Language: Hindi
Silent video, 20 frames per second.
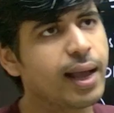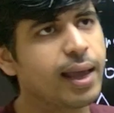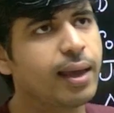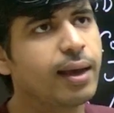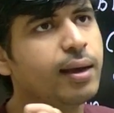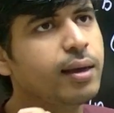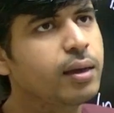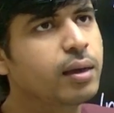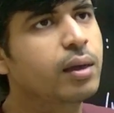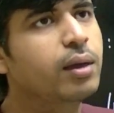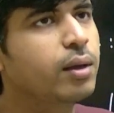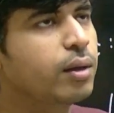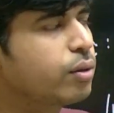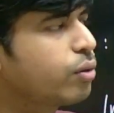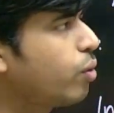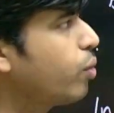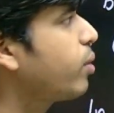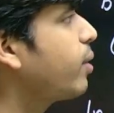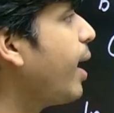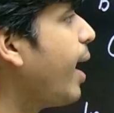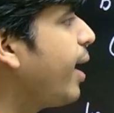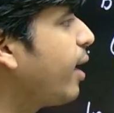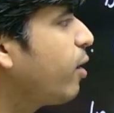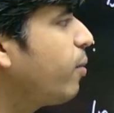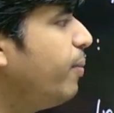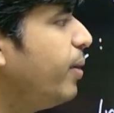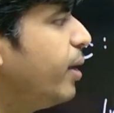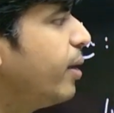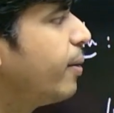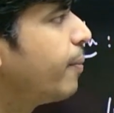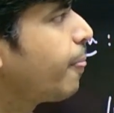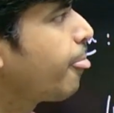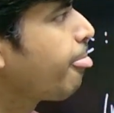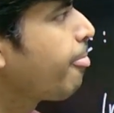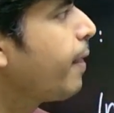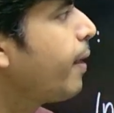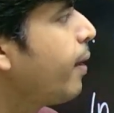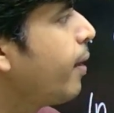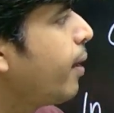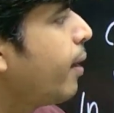गया तो थैंक मी
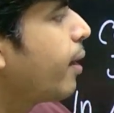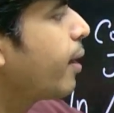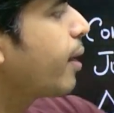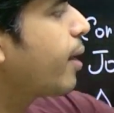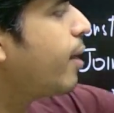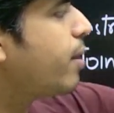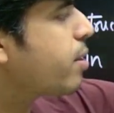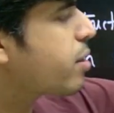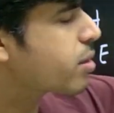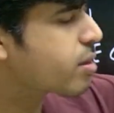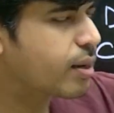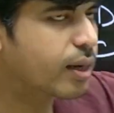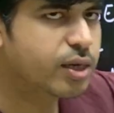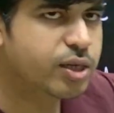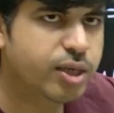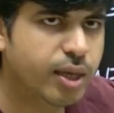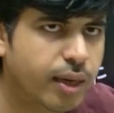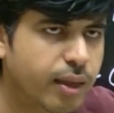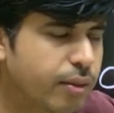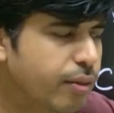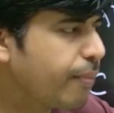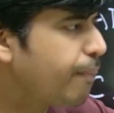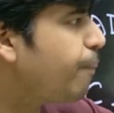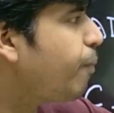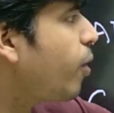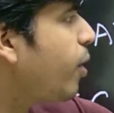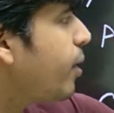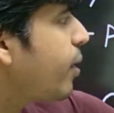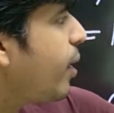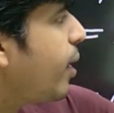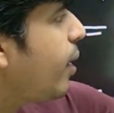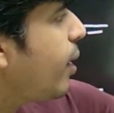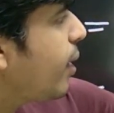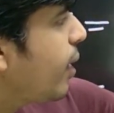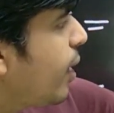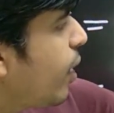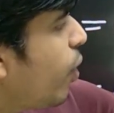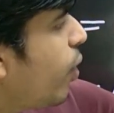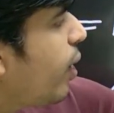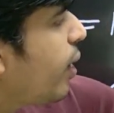कंस्ट्रक्शन इज इंपॉर्टेंट
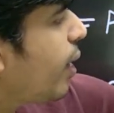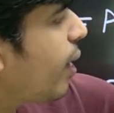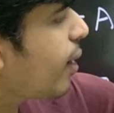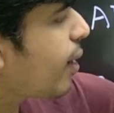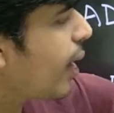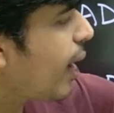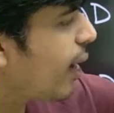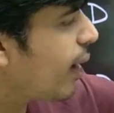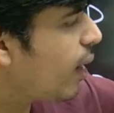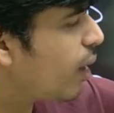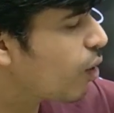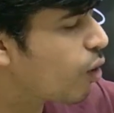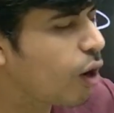ये और ये ट्रायंगल